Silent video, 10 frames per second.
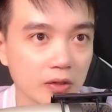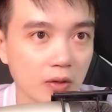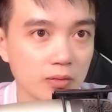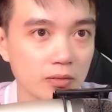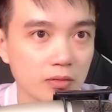
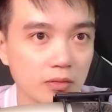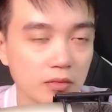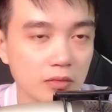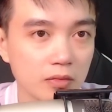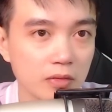tốt,
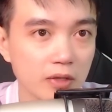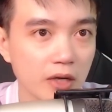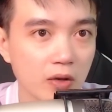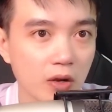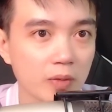
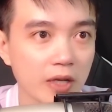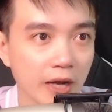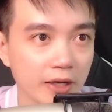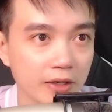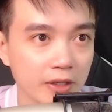để nó không đi
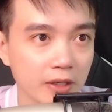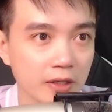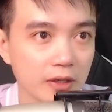hại người nữa.